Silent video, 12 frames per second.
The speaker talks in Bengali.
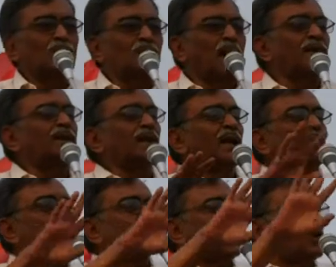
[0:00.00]
সাত দিকে
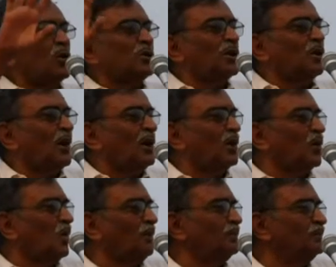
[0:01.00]
প্রচার হচ্ছিল
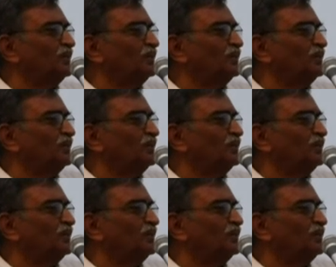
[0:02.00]
এরকম